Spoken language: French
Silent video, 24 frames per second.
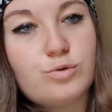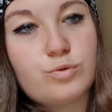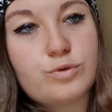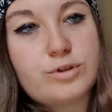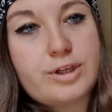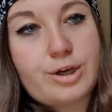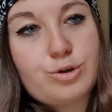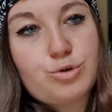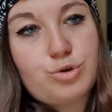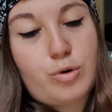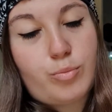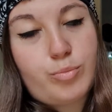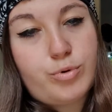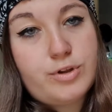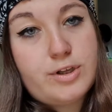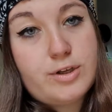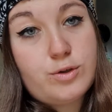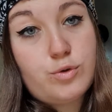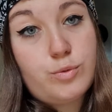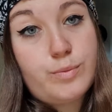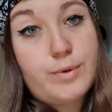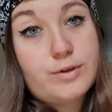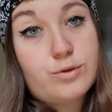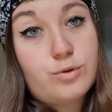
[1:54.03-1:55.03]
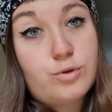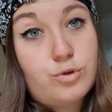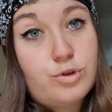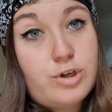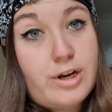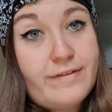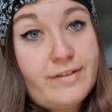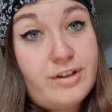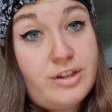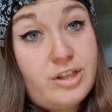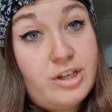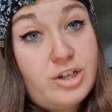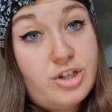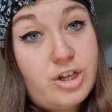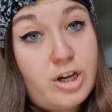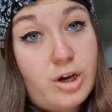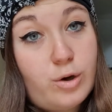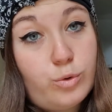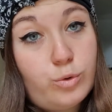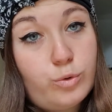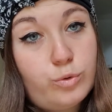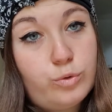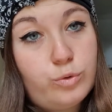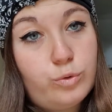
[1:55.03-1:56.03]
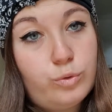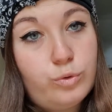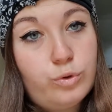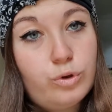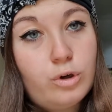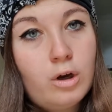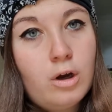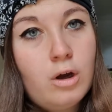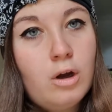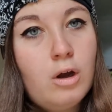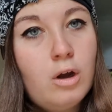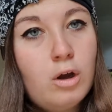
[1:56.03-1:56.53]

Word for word: Donc ça, je suis un peu déçue parce que je l'avais déjà reçu.